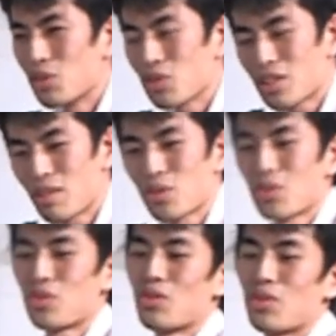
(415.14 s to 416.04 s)
どうしても
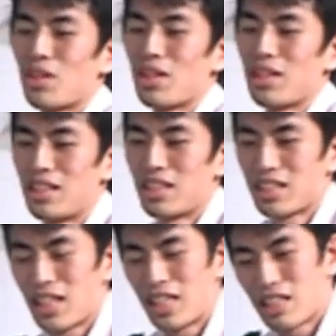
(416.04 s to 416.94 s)
ちょっと
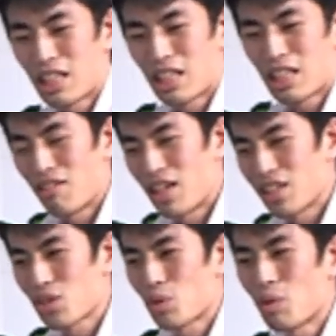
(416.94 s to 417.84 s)
インテリジェアイダー
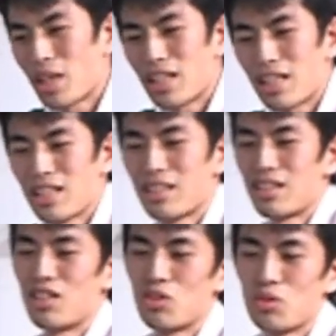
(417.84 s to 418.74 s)
はちょっと怖いなっ
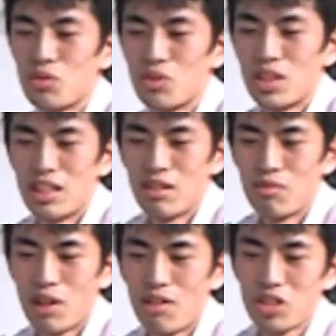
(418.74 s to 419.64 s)
ていうふうに、
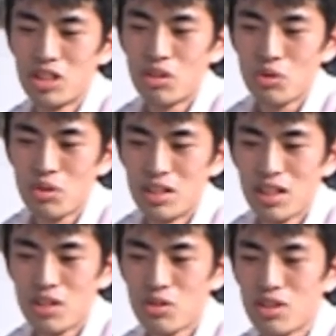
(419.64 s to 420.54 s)
まあ、私
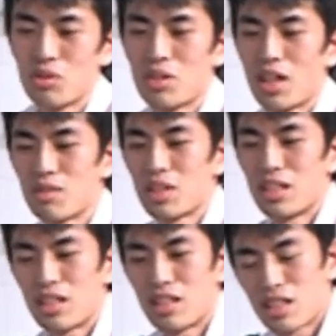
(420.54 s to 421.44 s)
コトリ最初使う時初め
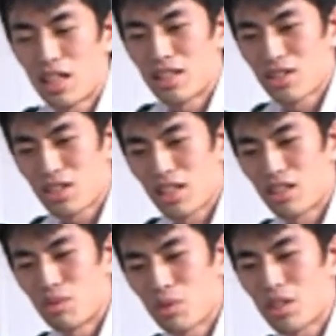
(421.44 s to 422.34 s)
てインテリジェアイダー
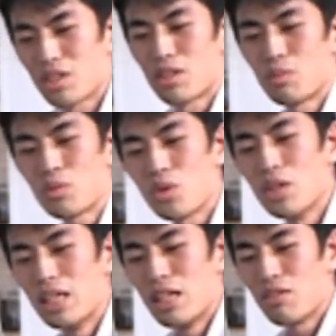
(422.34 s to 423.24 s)
使って思ったんですけど
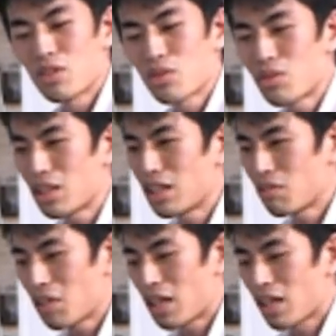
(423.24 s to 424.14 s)
も、まあ、そういう時
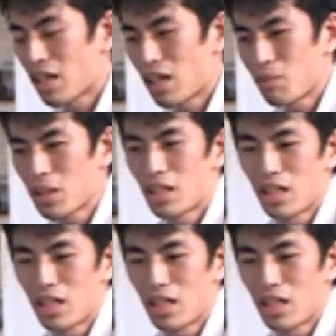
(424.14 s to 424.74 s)
には頑張っ